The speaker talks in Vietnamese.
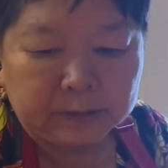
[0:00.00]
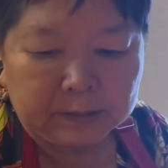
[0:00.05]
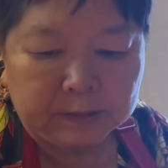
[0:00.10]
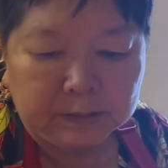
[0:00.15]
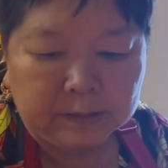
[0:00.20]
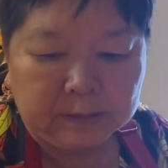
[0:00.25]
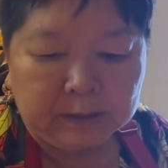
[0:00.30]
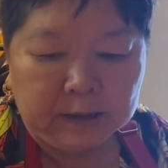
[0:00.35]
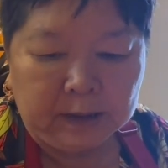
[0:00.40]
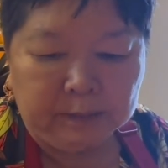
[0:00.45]

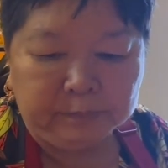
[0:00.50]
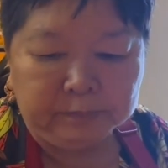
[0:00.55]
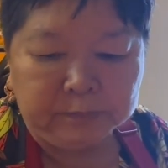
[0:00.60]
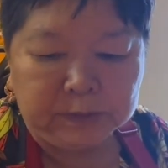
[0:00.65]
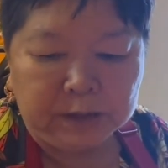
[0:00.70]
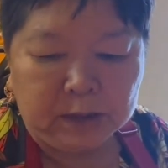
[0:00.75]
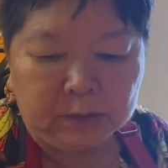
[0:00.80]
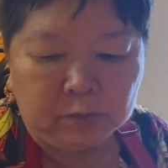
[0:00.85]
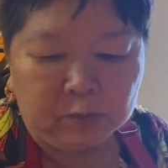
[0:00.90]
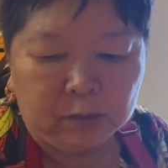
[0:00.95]
Lâm chắc,
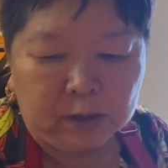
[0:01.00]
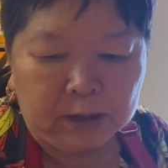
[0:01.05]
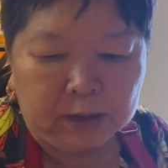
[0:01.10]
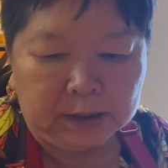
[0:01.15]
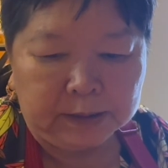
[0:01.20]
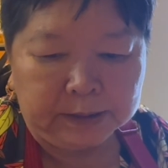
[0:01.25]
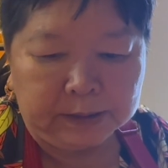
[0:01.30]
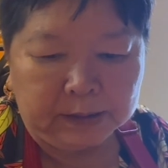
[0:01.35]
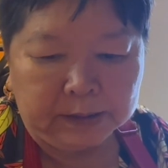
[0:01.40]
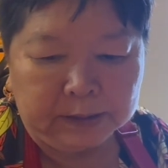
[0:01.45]

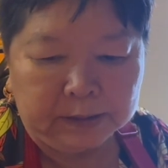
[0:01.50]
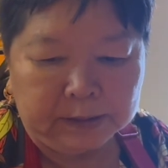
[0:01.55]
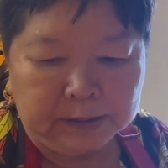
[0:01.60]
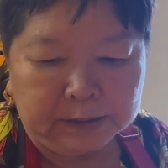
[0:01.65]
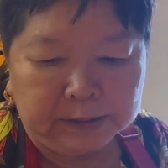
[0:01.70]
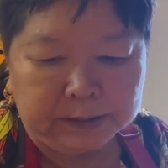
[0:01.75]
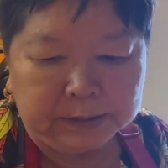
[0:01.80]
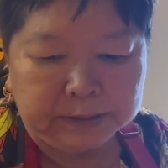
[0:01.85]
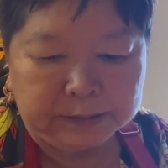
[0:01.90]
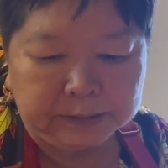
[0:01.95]
chắc rồi. Ờ,
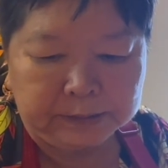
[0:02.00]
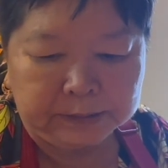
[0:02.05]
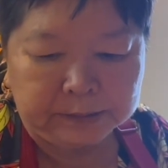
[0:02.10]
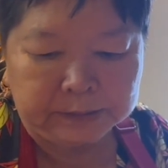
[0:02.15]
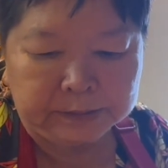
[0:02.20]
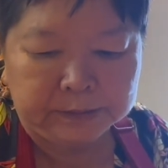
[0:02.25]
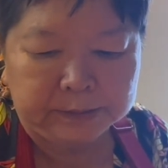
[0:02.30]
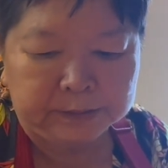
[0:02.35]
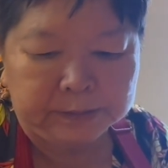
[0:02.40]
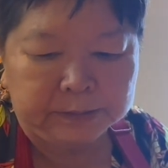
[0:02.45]
đi chơi
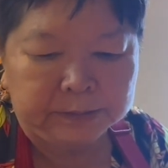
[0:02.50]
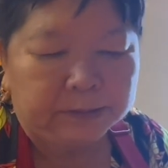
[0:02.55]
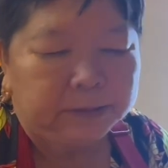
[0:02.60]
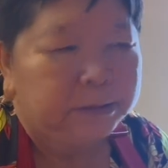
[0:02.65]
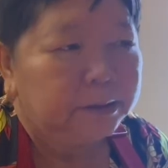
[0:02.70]
rồi